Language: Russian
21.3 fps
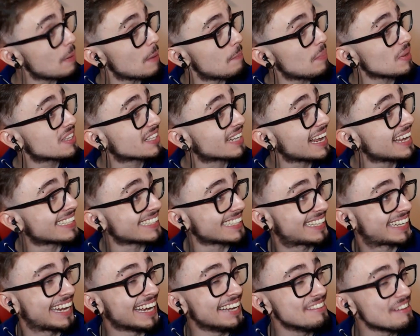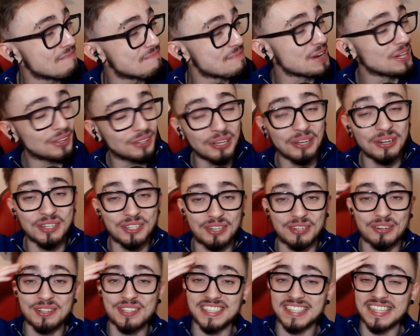а подсказочка на
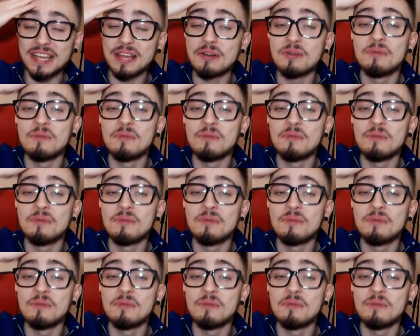предыдущую